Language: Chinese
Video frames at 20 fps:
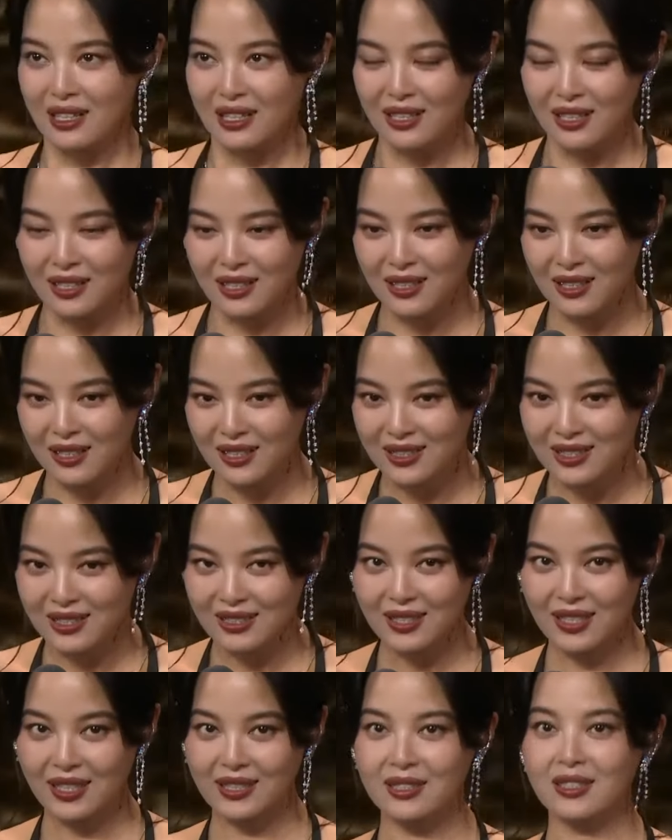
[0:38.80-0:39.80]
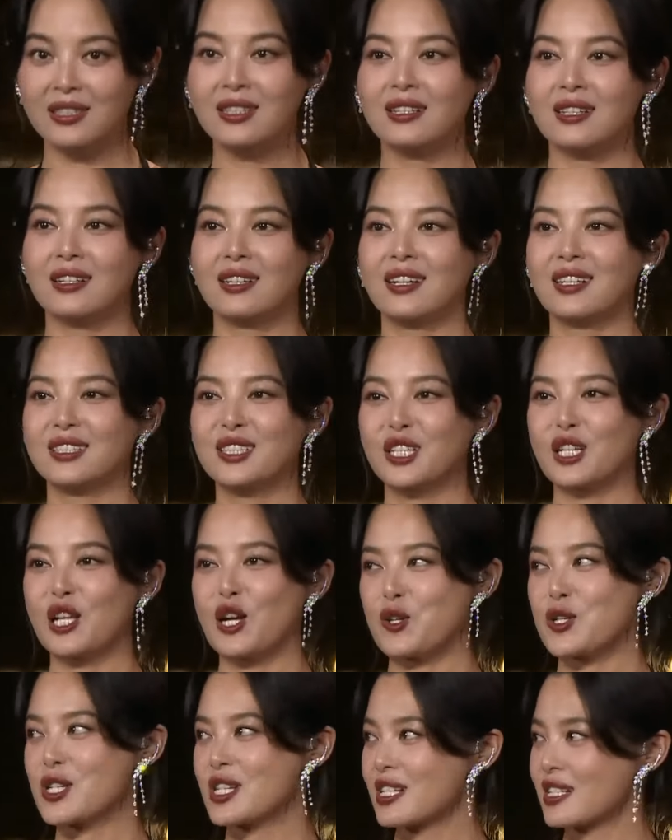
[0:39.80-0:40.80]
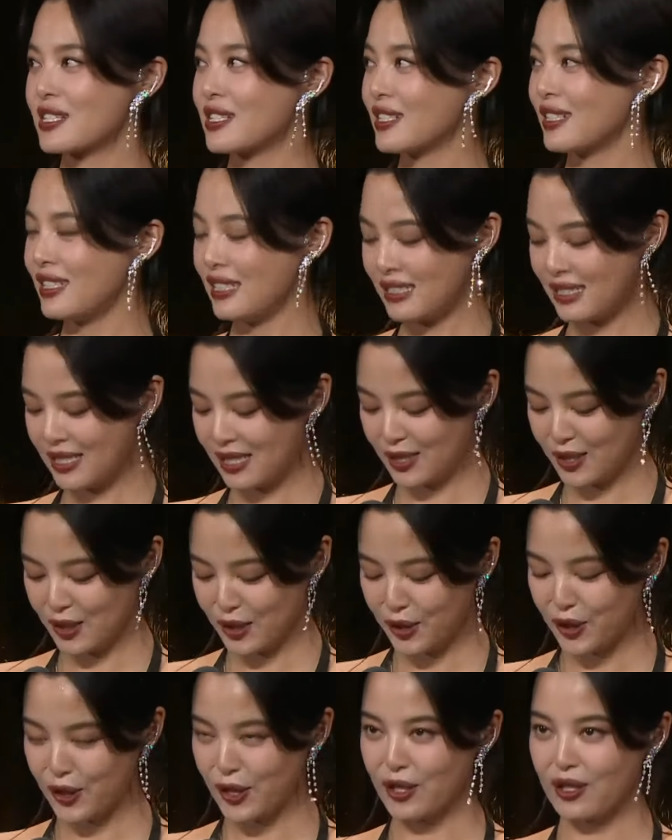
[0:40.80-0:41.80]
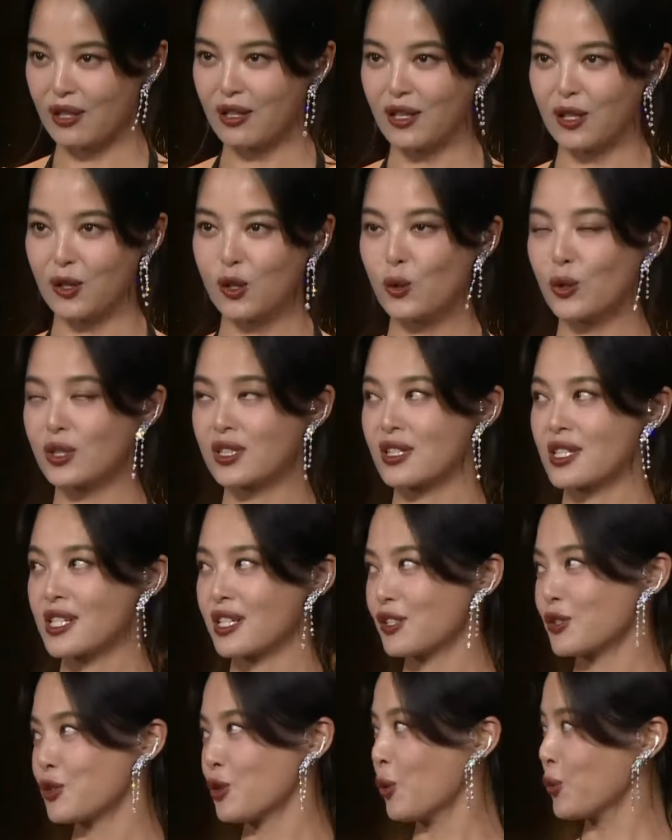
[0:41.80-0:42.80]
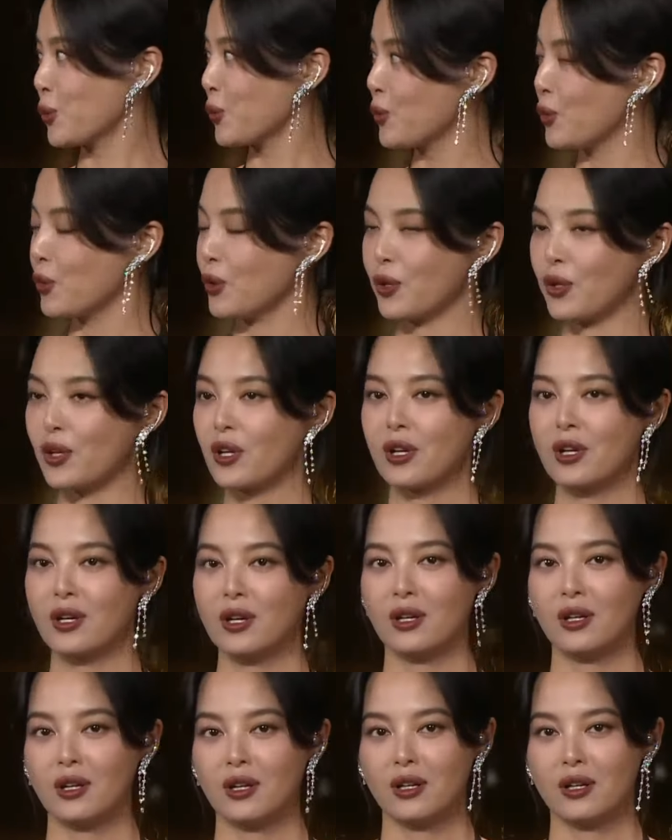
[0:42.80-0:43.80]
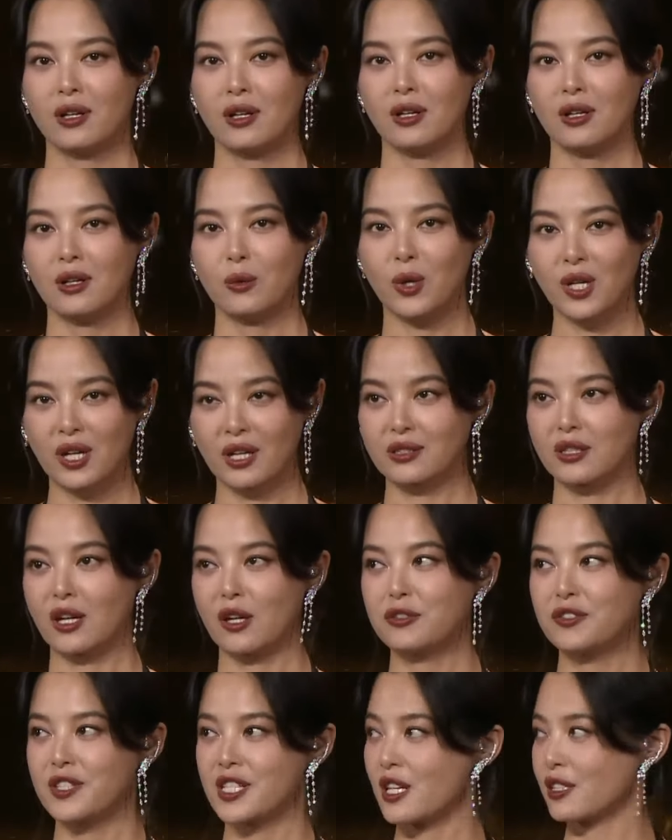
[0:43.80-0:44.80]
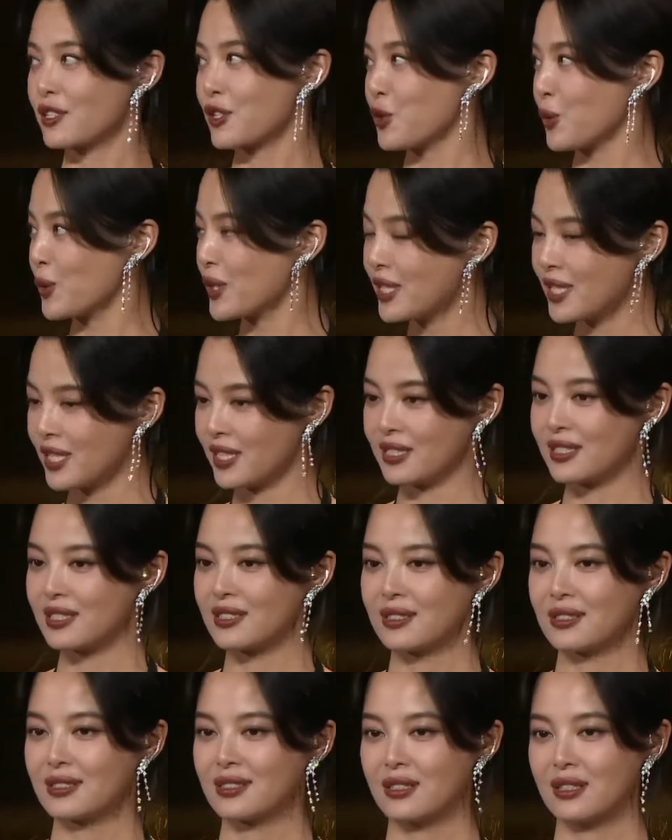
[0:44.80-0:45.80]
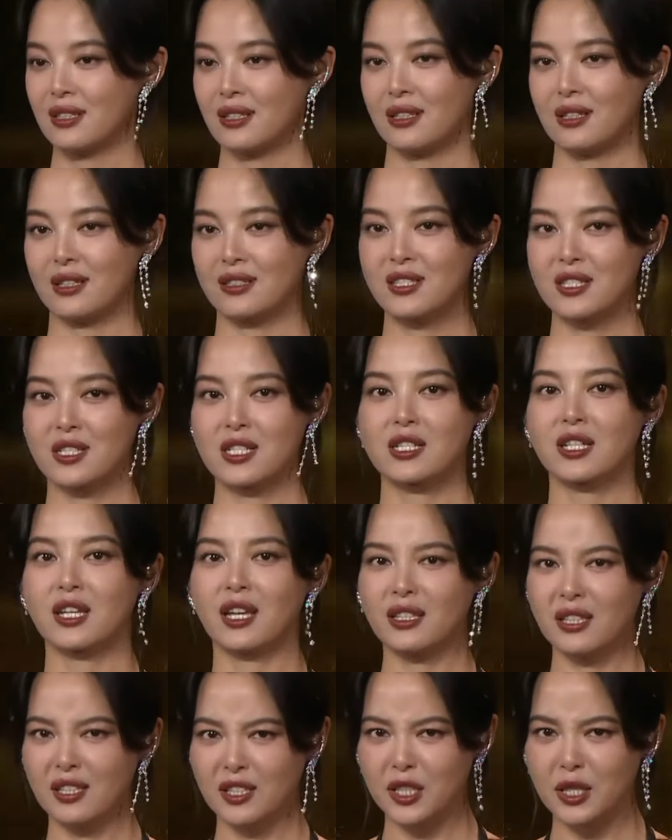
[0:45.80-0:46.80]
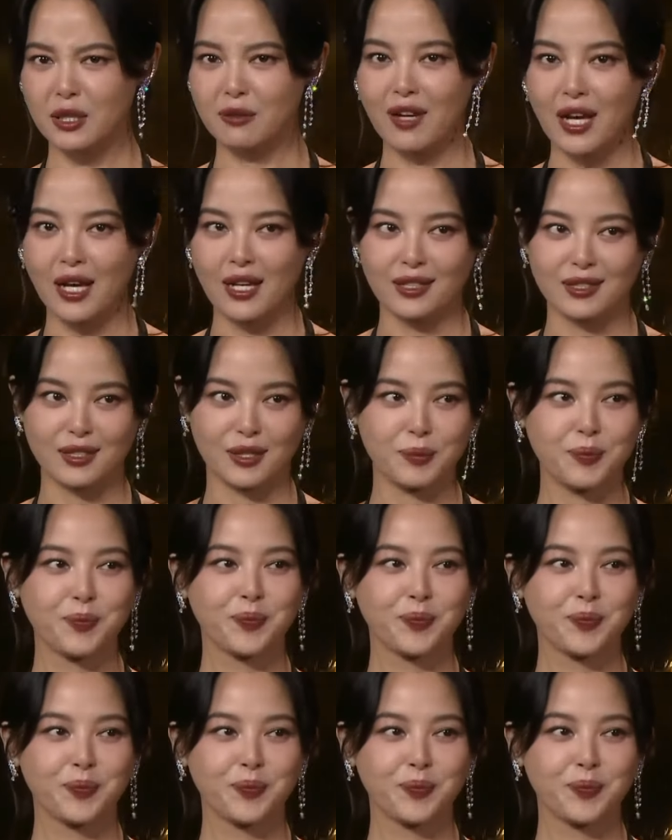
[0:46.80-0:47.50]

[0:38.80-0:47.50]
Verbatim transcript: 呃，今天能和丁老师一起呃获得这个荣誉。我感到非常的荣幸，呃，其实也挺意外的，